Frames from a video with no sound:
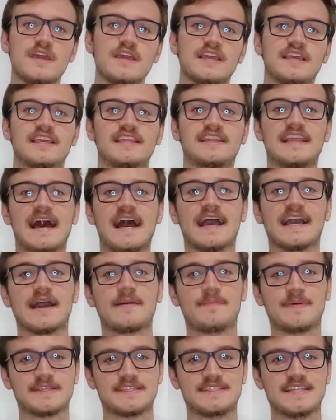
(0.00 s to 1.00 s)
que dá a
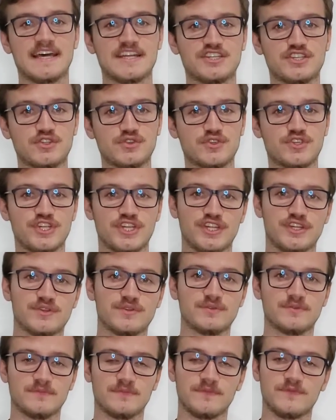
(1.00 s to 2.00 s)
capacidade do girino